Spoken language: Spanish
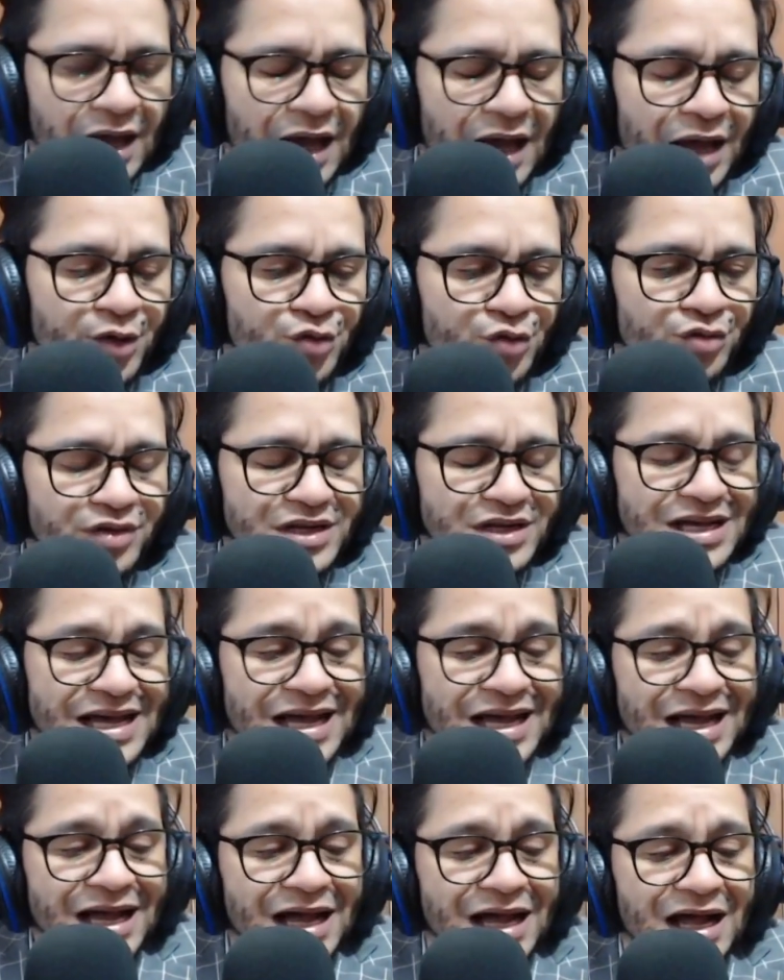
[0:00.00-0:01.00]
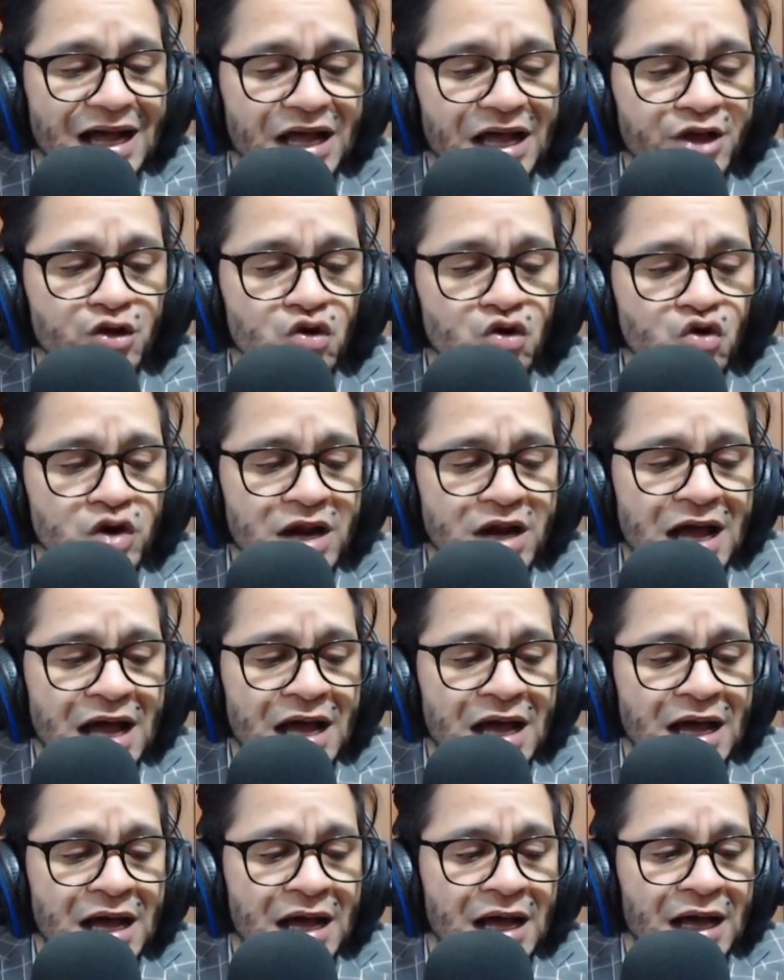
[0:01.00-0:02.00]
hay una, hay
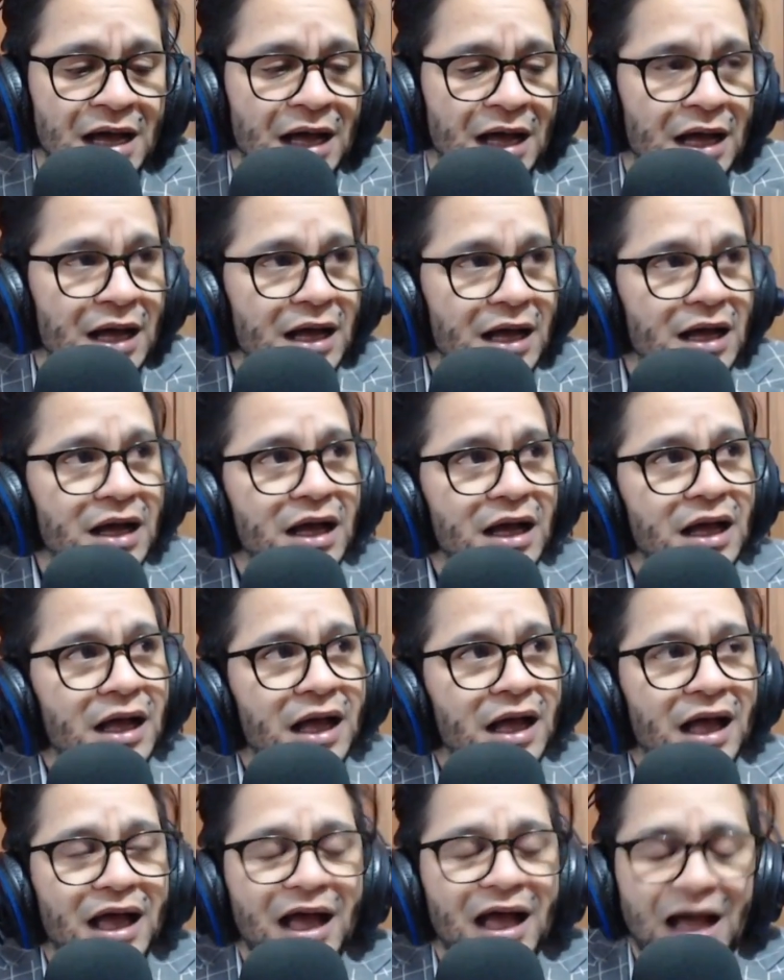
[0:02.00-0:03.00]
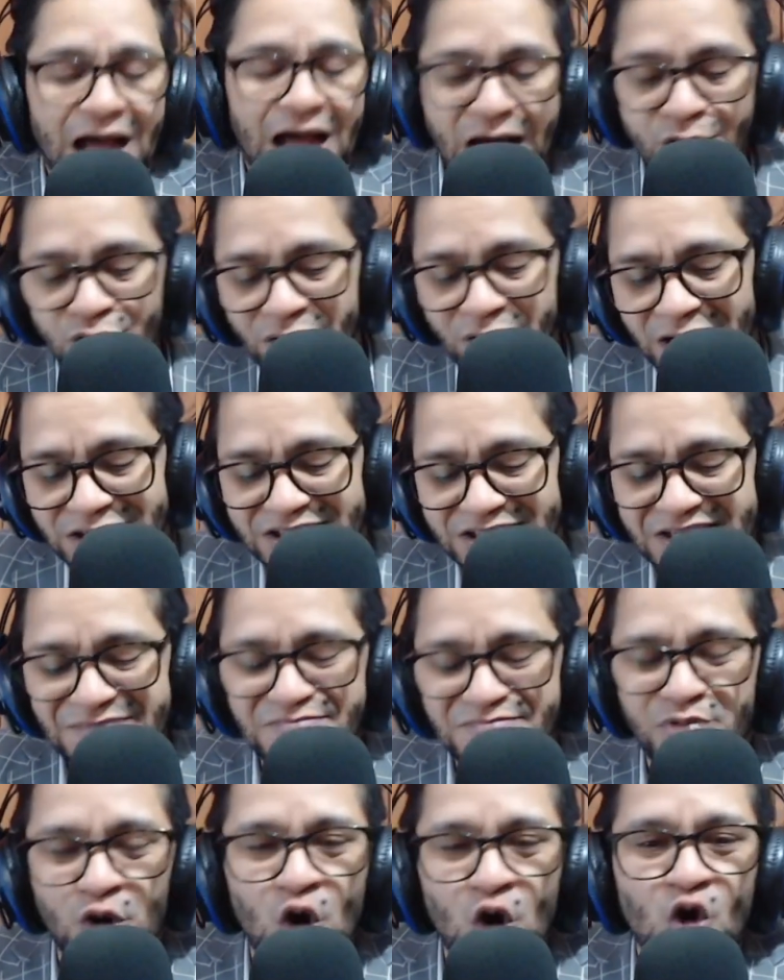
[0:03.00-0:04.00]
una, hay una
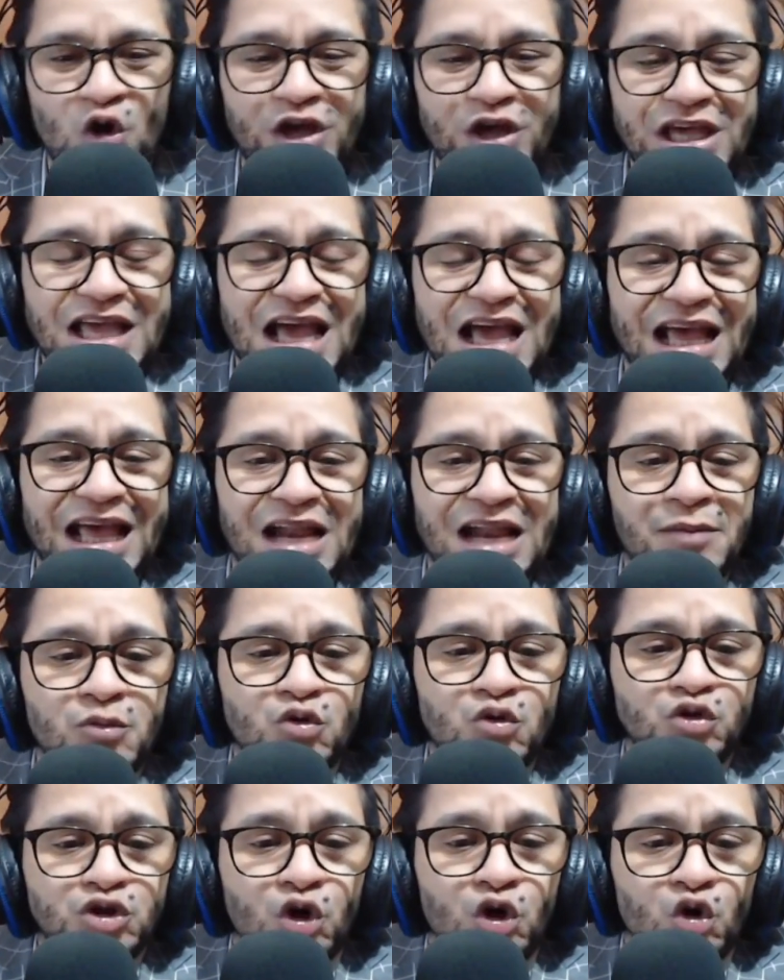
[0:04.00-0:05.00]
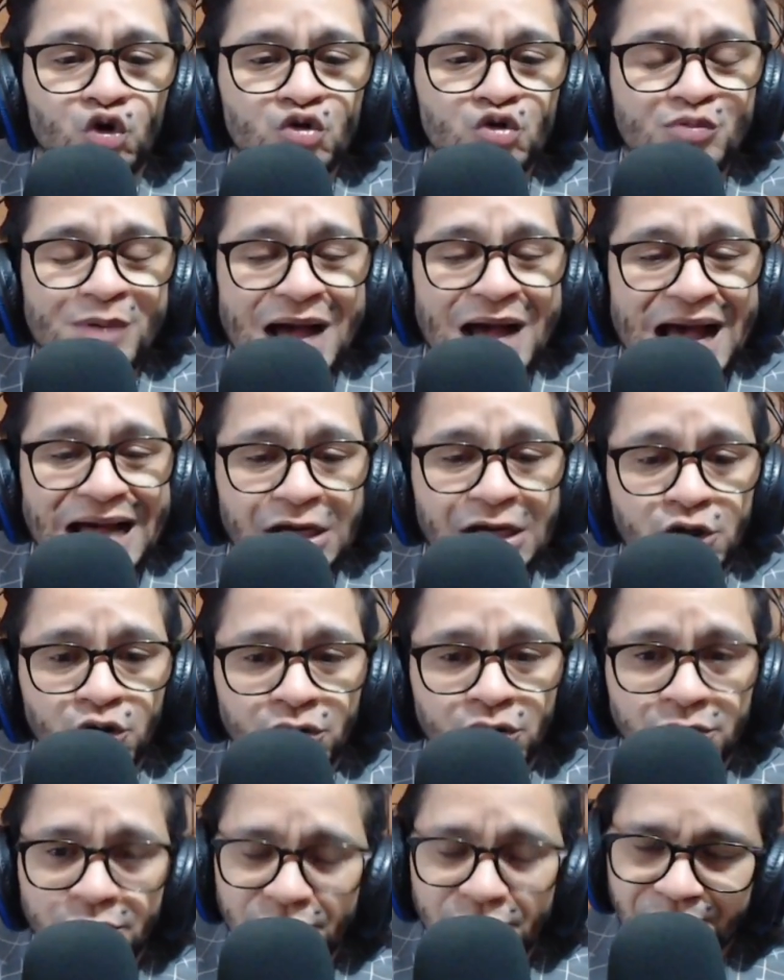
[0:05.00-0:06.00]
simbología en el mundo
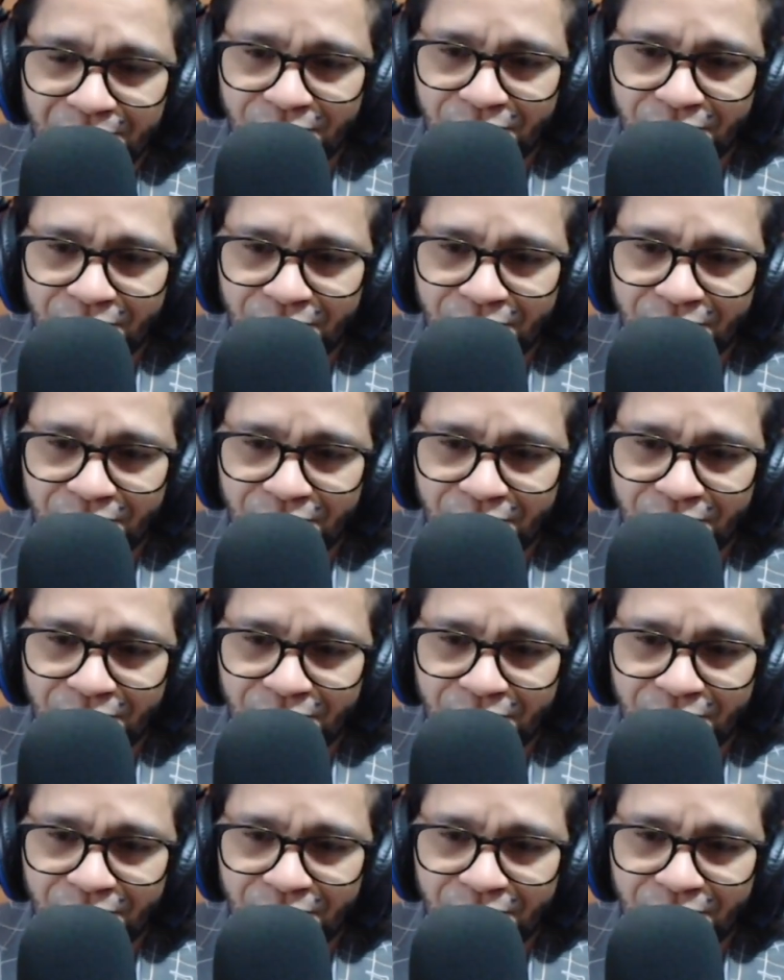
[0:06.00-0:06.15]
urbano